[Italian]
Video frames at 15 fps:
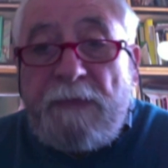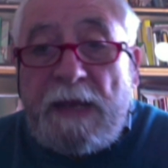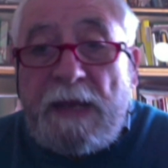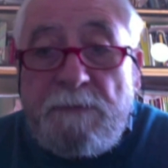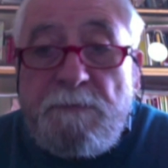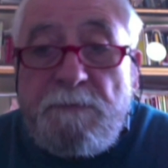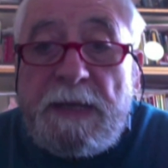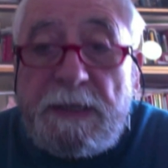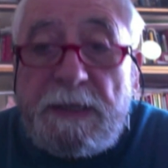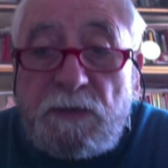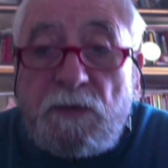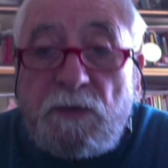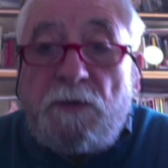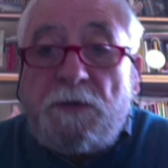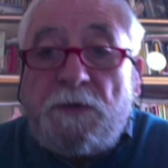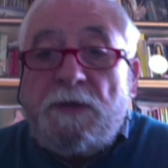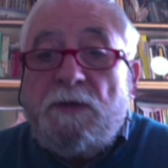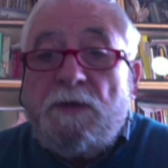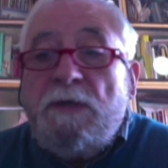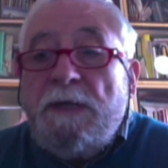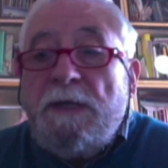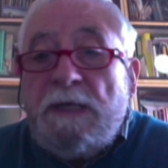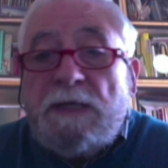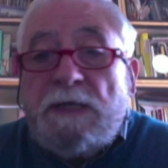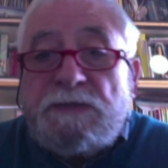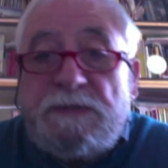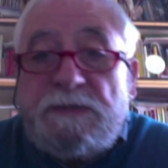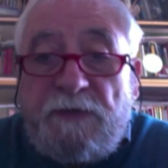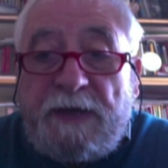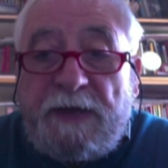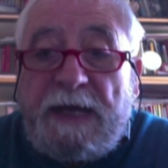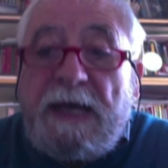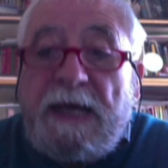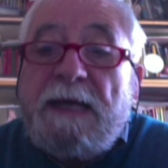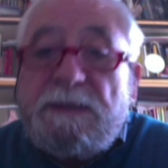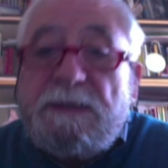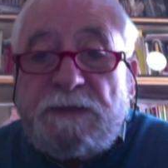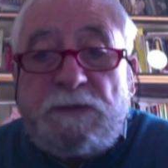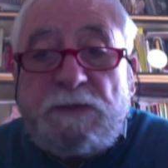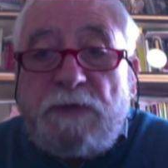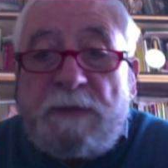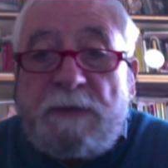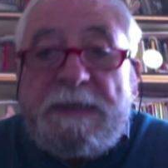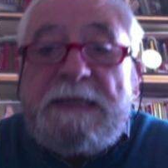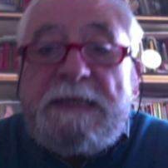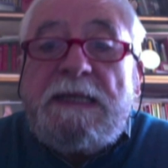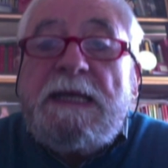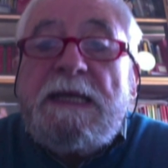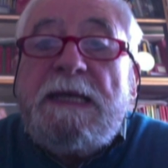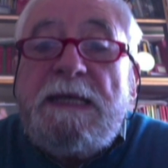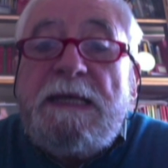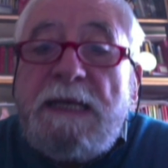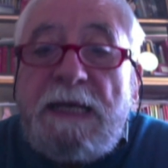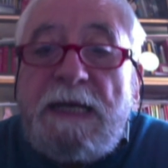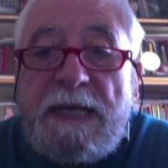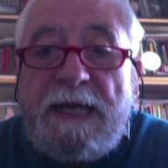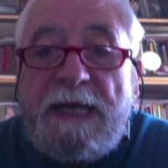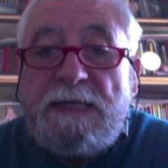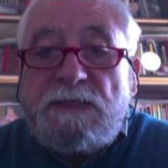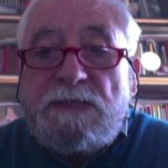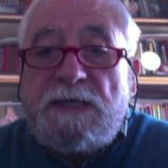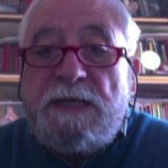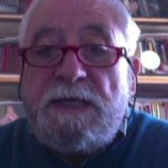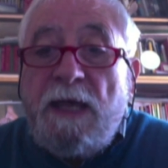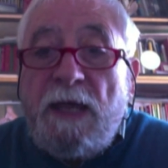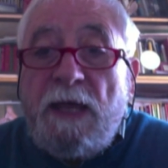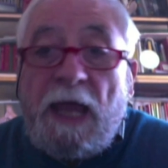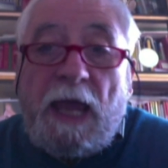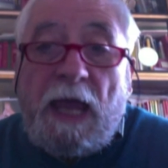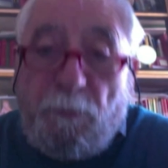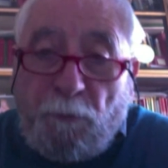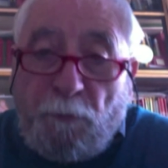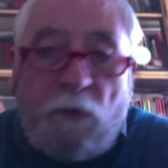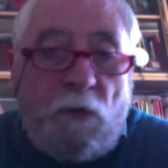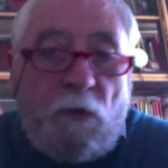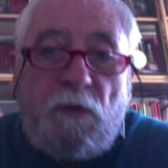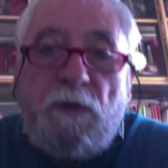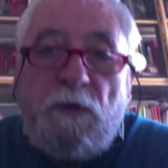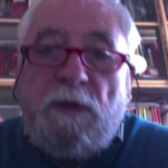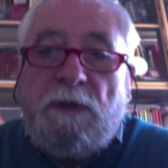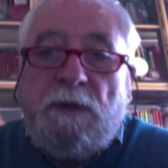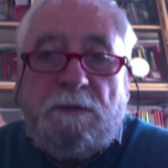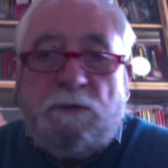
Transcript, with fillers: è meritorio si farà sicuramente inglese e poi,